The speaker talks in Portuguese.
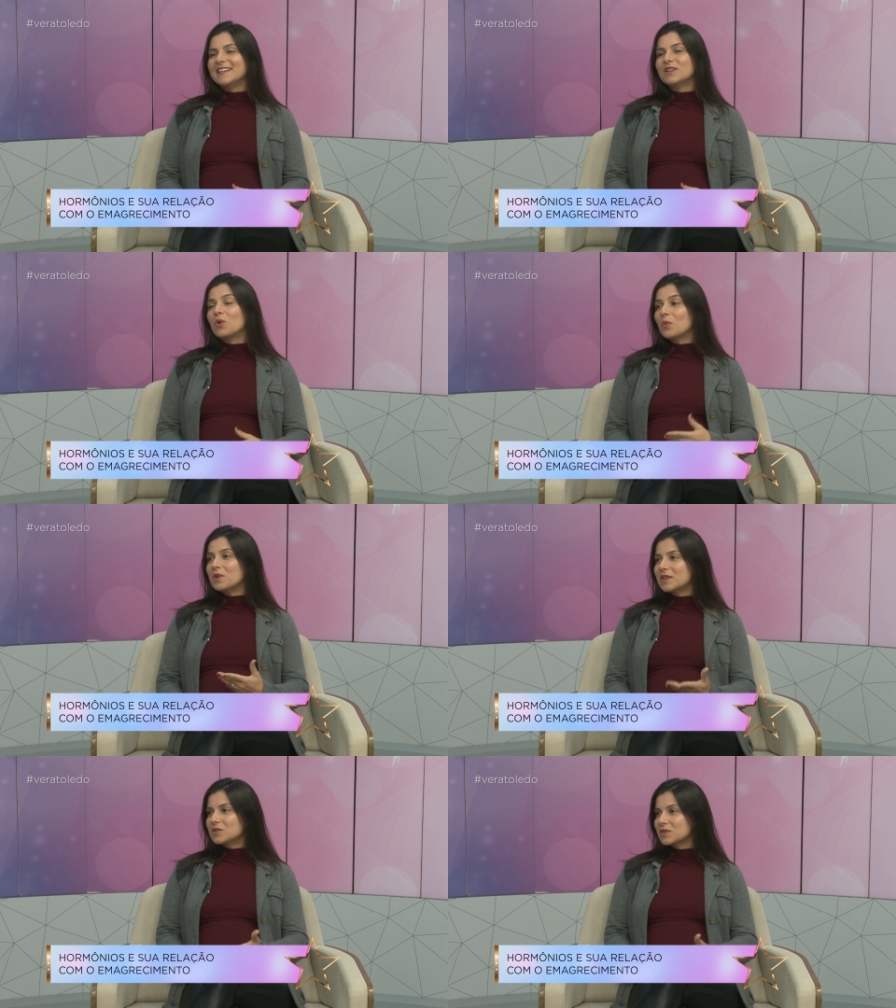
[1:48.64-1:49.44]
E com
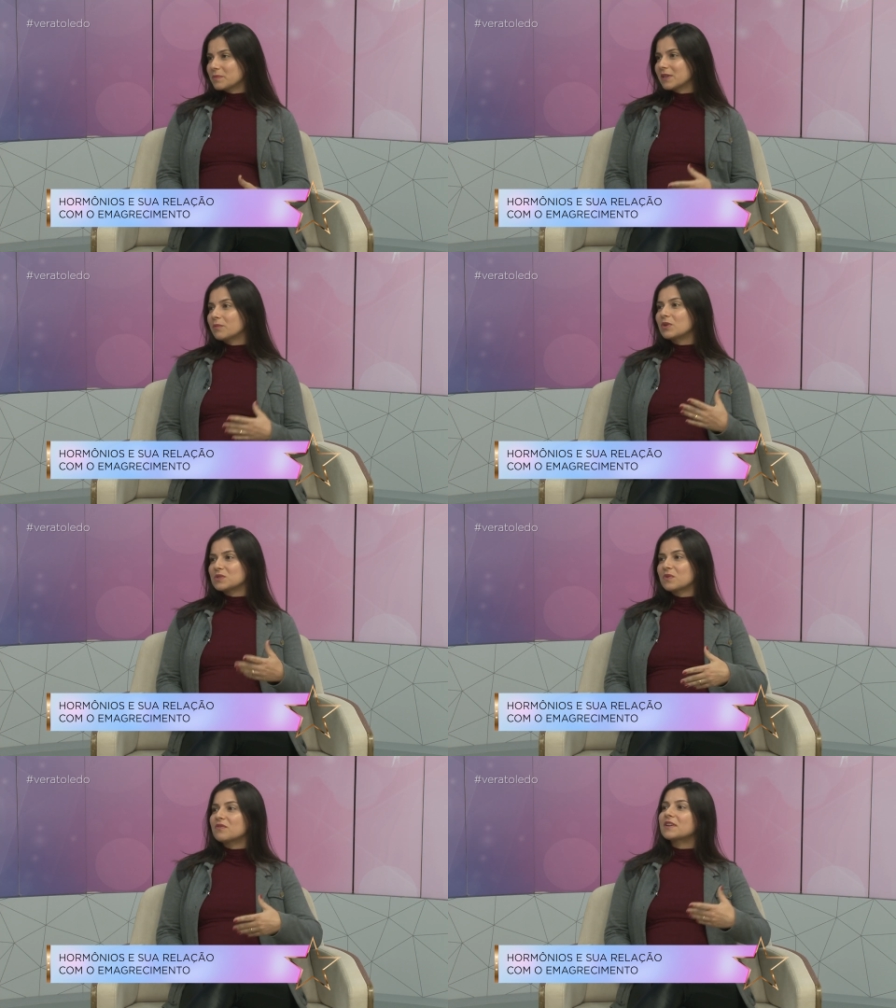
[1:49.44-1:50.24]
isso, esse
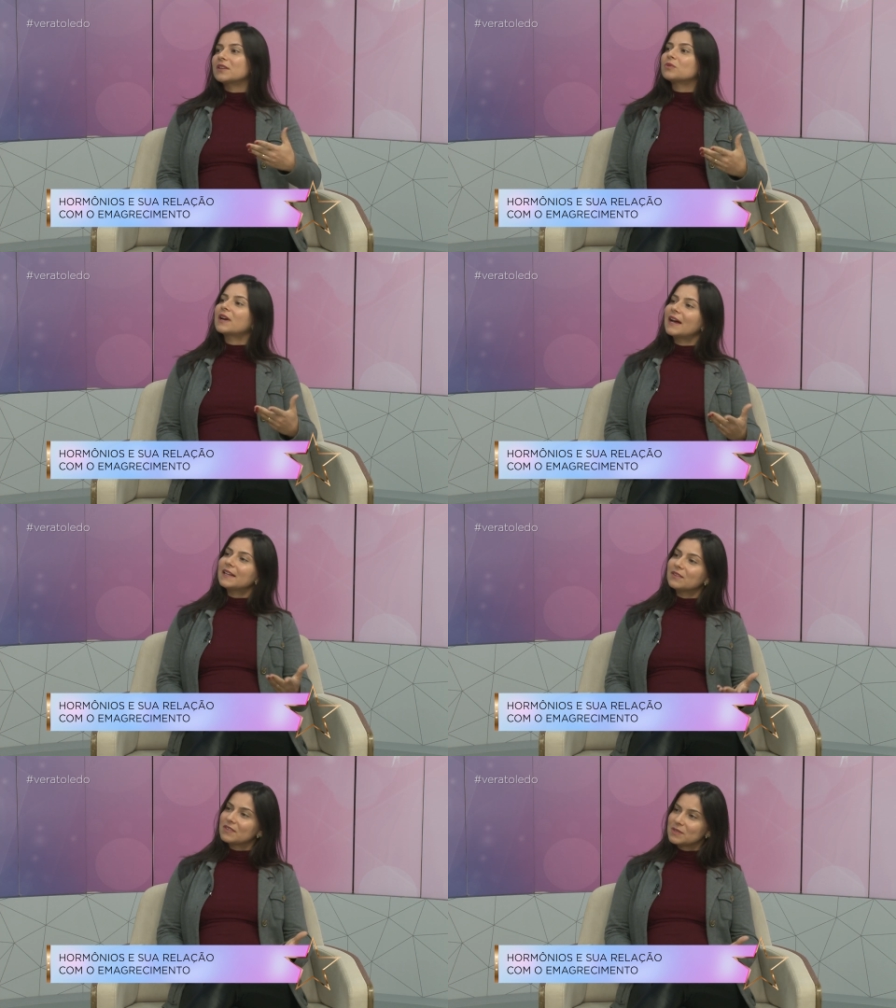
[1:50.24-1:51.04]
metabolismo vai ficando
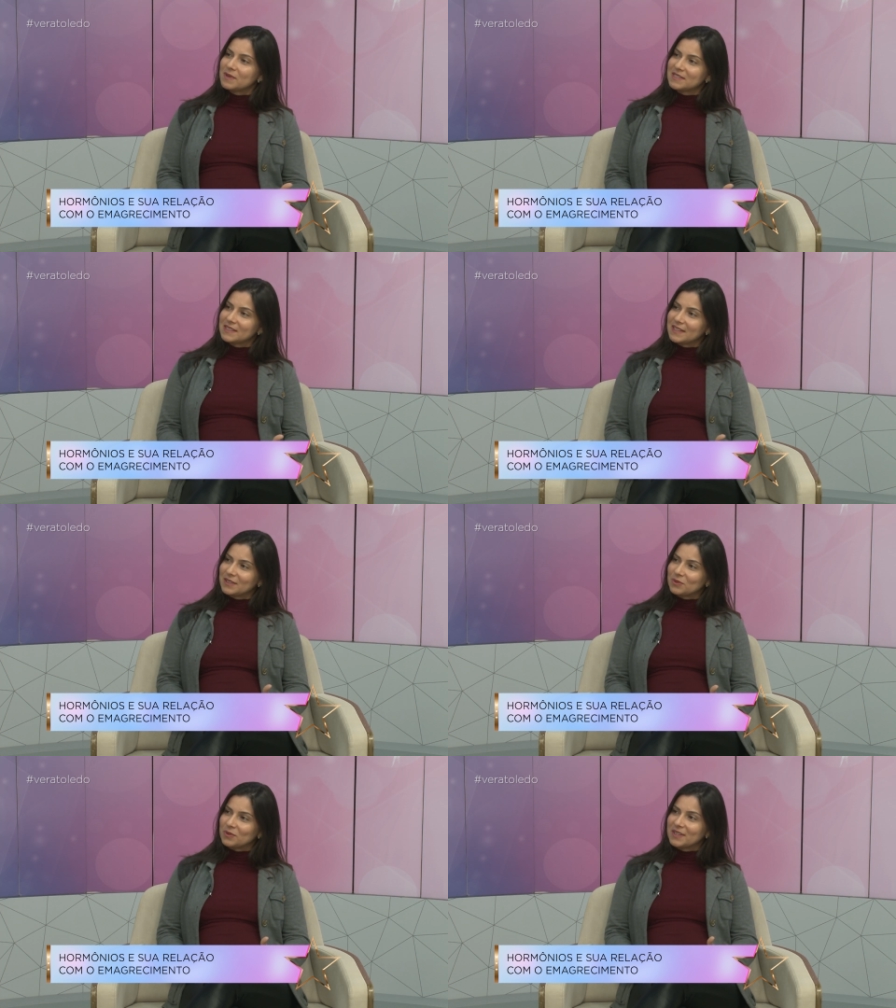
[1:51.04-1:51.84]
cada vez mais
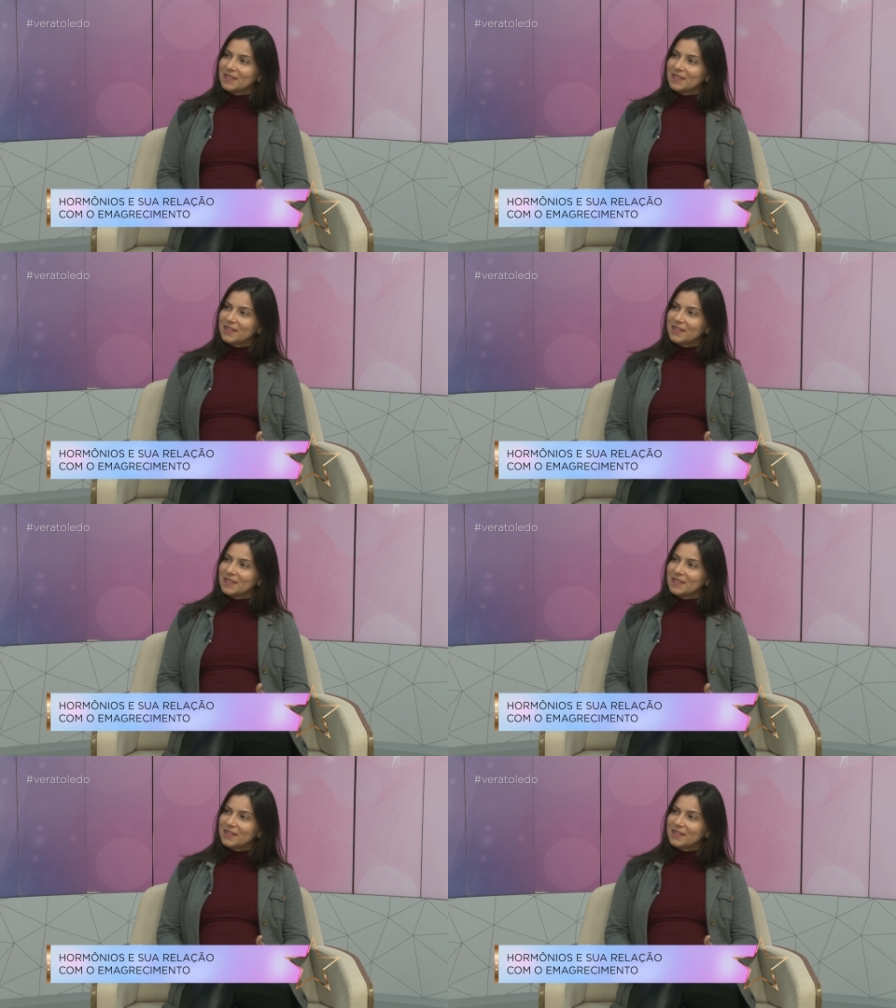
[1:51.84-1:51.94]
lento.